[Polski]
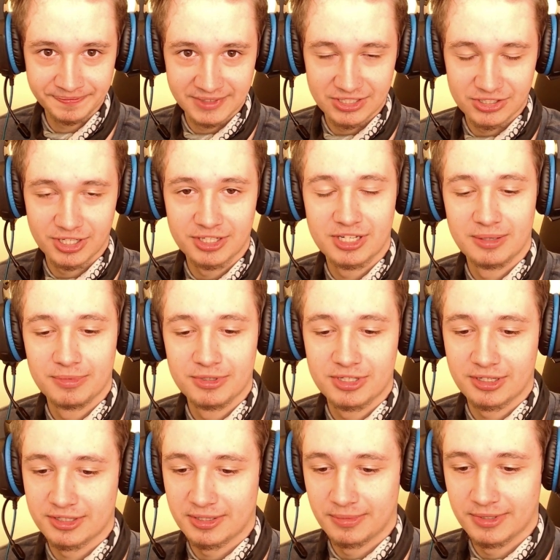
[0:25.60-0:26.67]
jeżeli
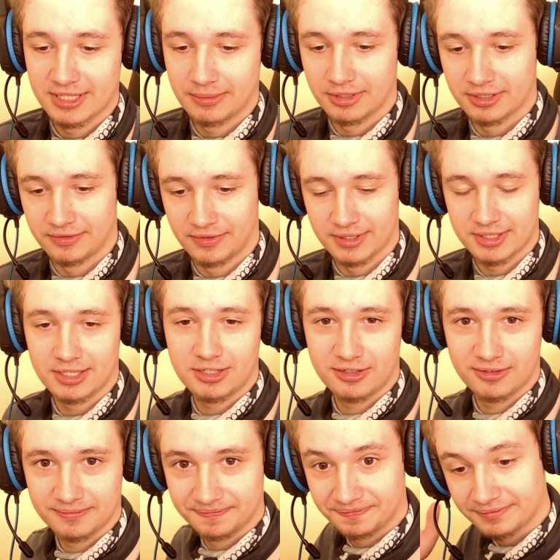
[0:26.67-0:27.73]
chcielibyście go sobie sami
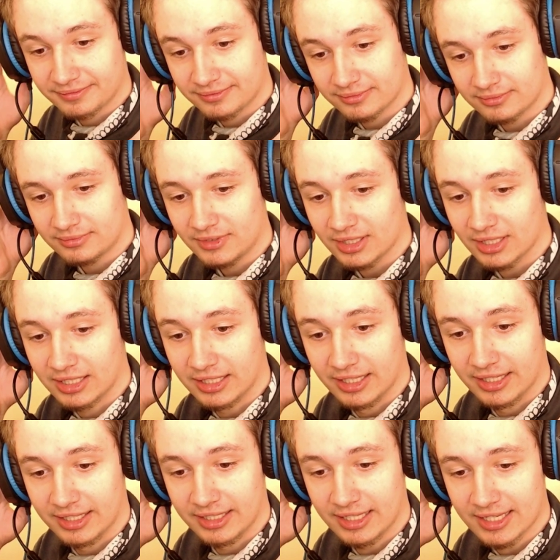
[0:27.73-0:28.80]
rozwiązać.
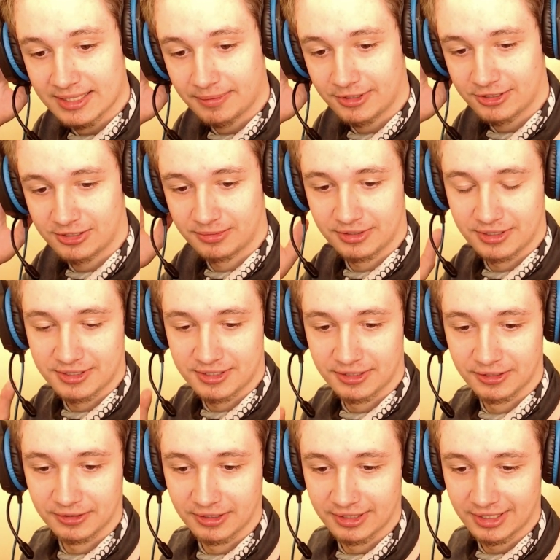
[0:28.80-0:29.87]
E, ja zapraszam
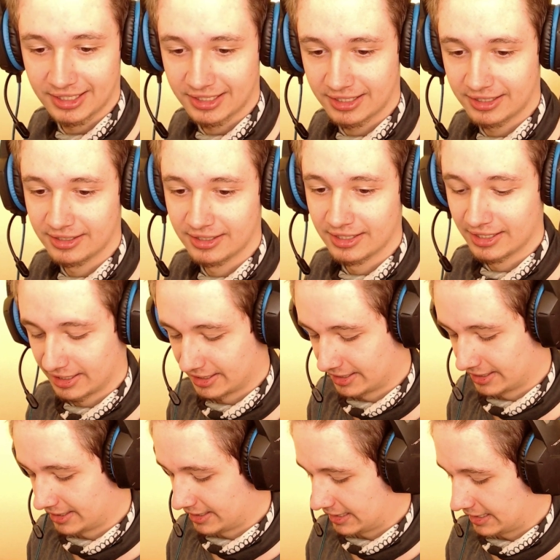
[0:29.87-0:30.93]
gorąco do oglądania.
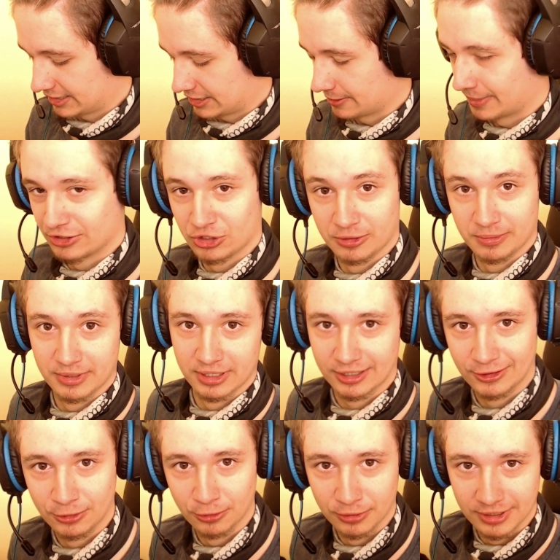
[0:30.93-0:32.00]

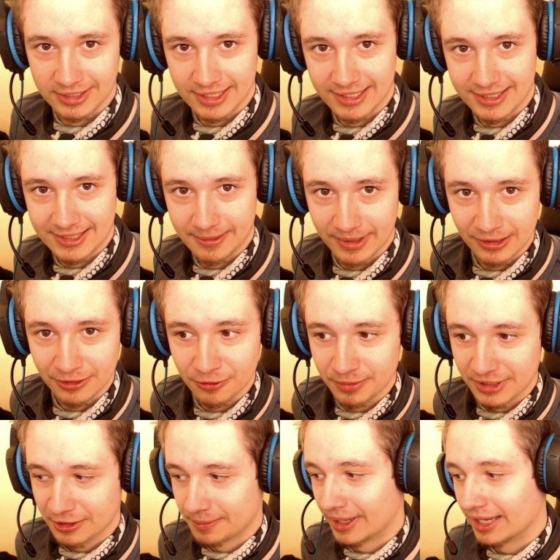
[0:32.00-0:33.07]
Zobaczymy, który ze
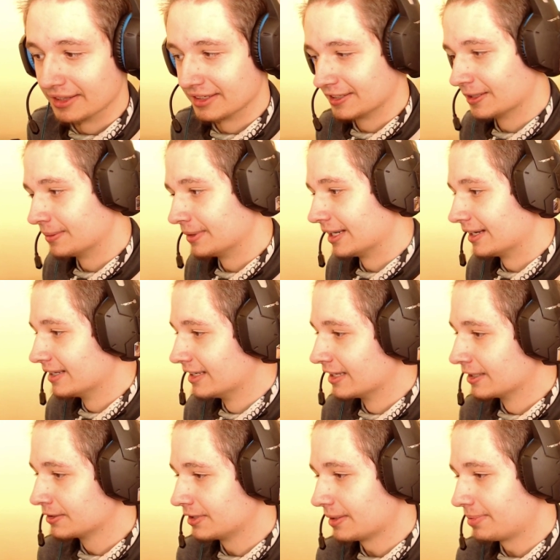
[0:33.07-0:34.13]
scepeków nie dopadnie. Dobra,
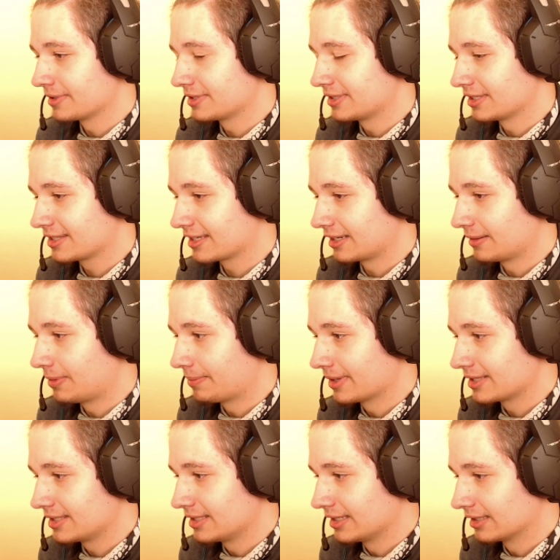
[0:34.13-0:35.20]
która postać z
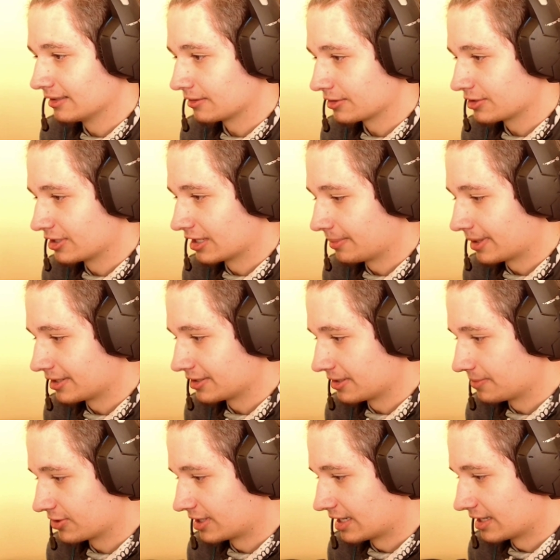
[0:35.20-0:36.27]
Creepypasty nie tylko cię
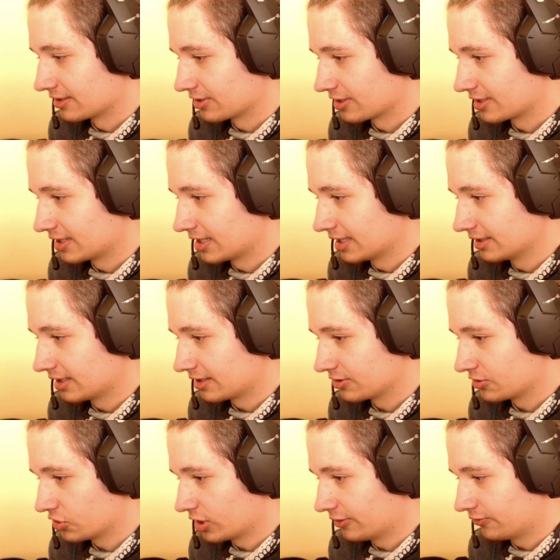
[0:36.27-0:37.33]
najbardziej przeraża?
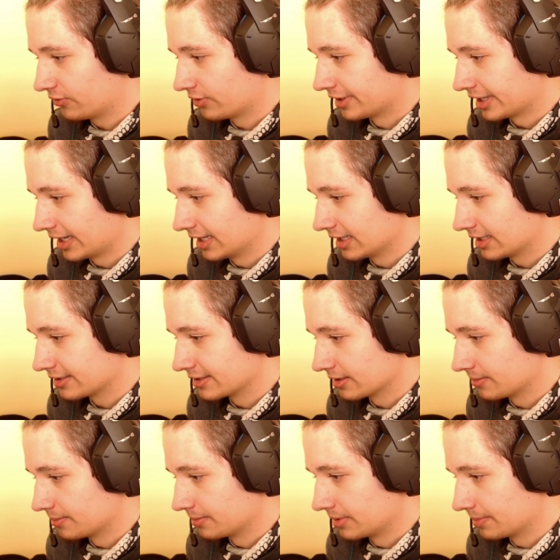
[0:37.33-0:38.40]
Slender, Jeff, Rake,
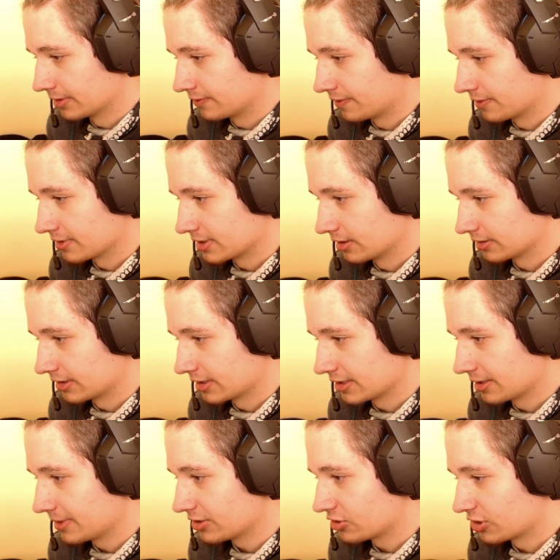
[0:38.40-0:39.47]
Zombie, Potwór z Loch
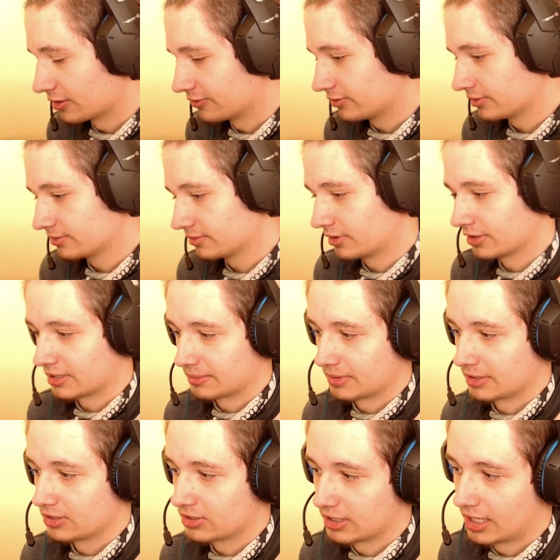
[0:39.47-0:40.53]
Ness. mnie Jeff
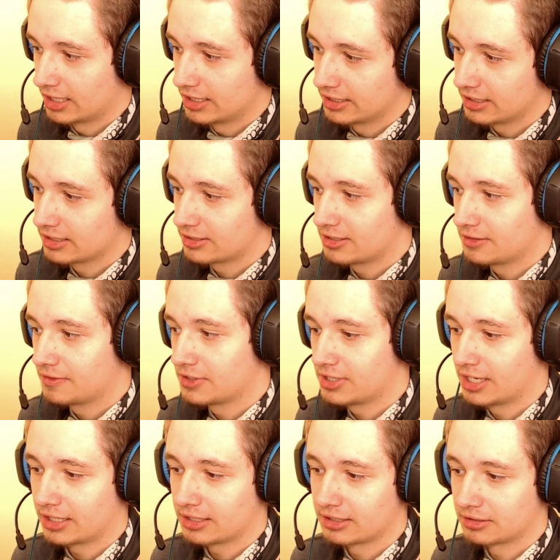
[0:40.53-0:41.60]
osobiście, ale nie zdziwię
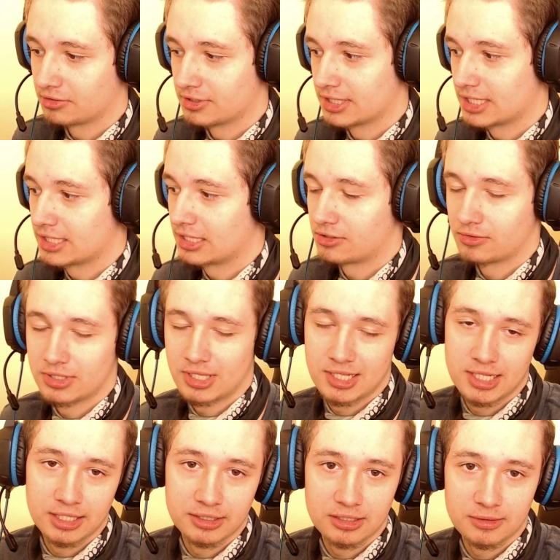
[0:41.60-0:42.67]
się, jak niektórzy zaznaczył za
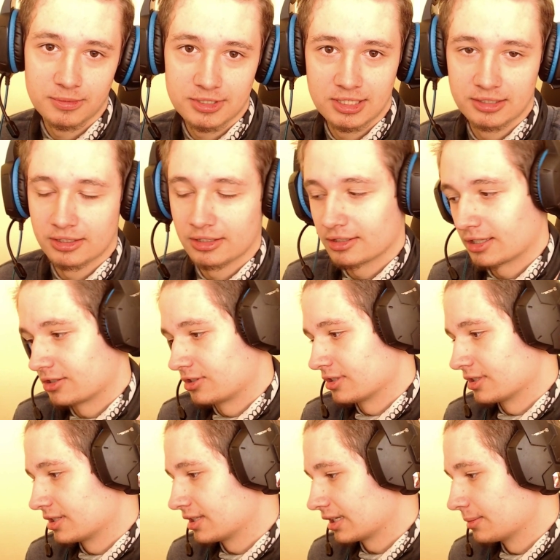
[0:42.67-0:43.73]
Slender, bo Slender
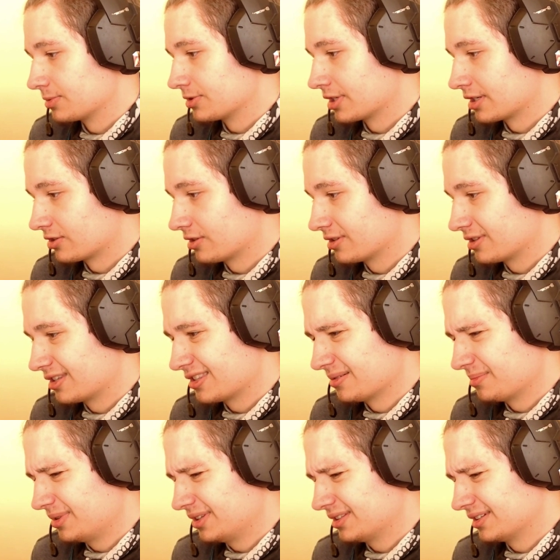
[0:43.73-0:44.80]
też jest taki przerażający
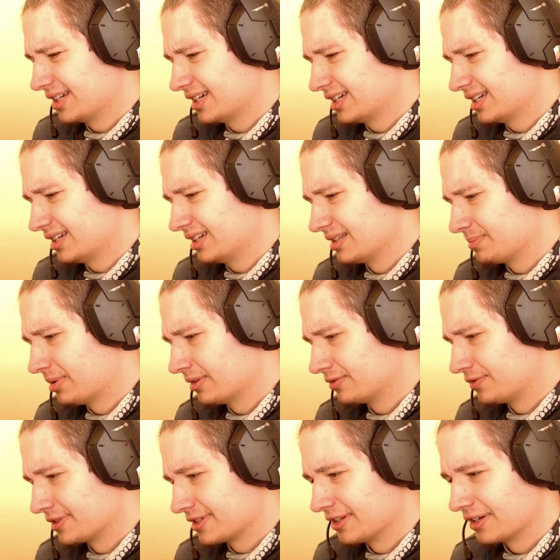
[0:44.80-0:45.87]
zombie, to nie I
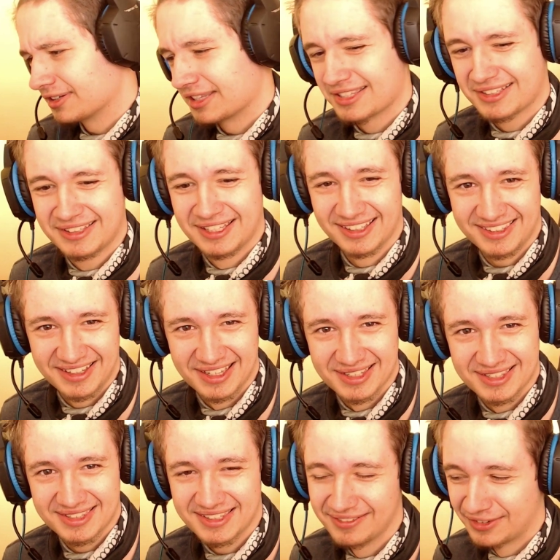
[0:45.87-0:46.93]
Potwór z Loch Ness, kto to
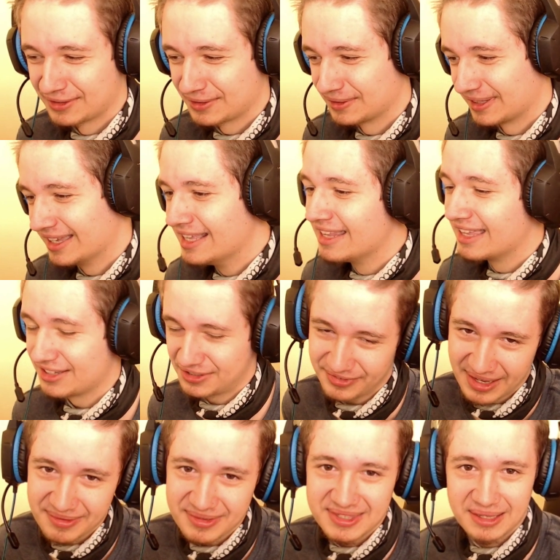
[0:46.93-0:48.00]
jest w ogóle.
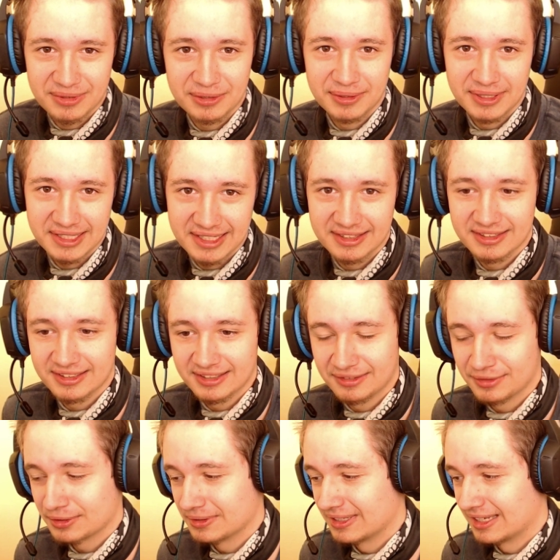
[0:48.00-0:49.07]
Znaczy wiem, znam tą
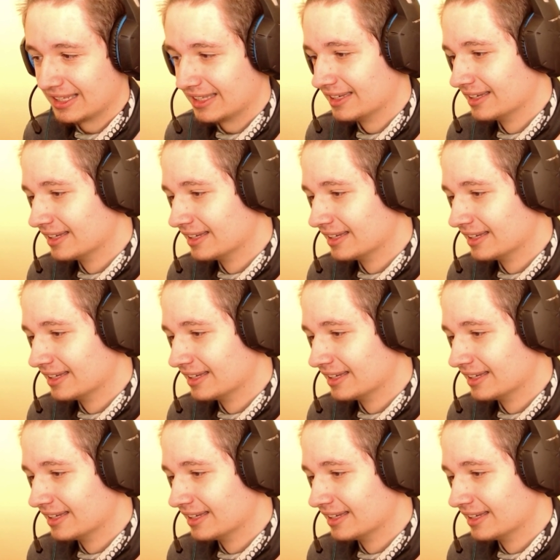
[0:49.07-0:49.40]
legendę i w ogóle, ale...